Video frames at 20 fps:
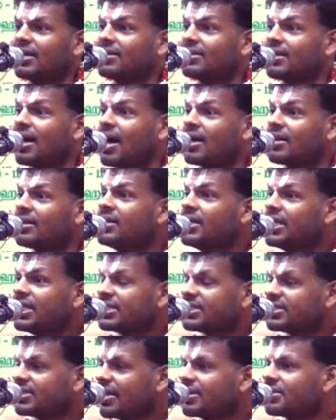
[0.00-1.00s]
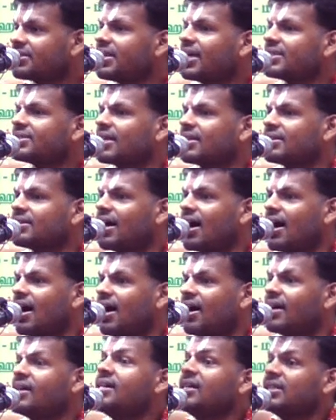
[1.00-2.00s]
இருந்தான் சத்திய
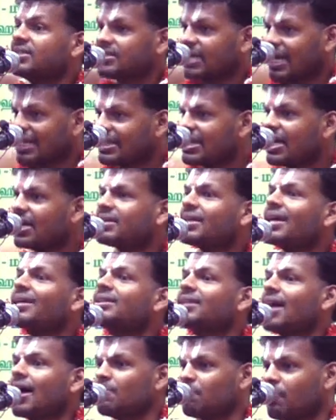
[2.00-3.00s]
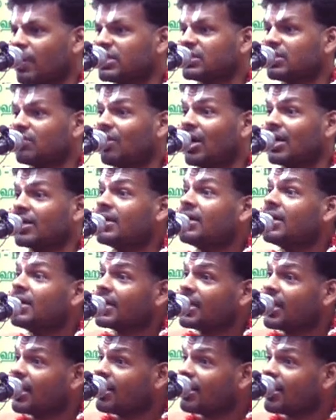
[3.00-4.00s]
சந்தகா சத்தியத்தை தான் பேசுவான்
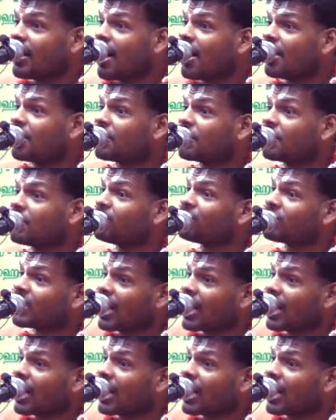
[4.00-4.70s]
எல்லாருக்கும்